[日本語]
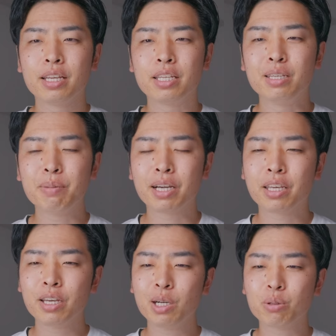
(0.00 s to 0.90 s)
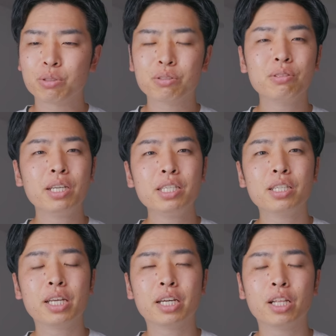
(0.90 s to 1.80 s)
今結構少ないん
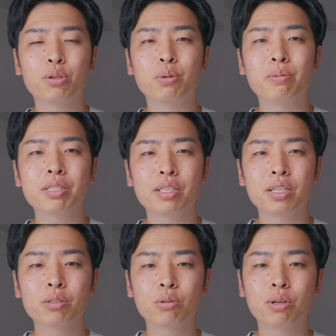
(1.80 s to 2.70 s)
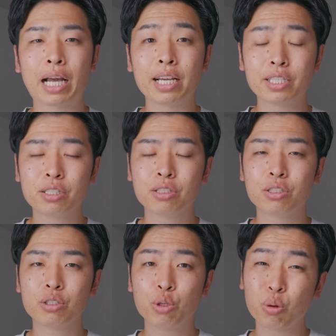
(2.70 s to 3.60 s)
じゃないかなと思いますねその画
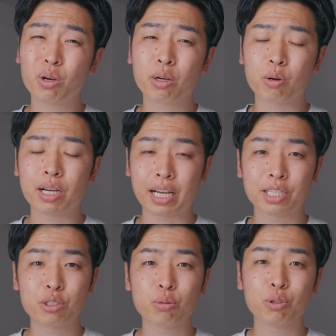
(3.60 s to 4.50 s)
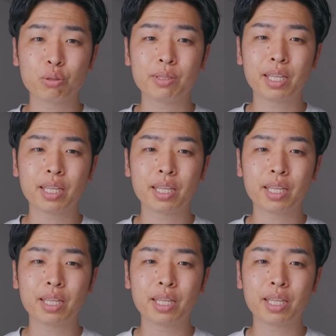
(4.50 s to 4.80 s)
質超画質を求め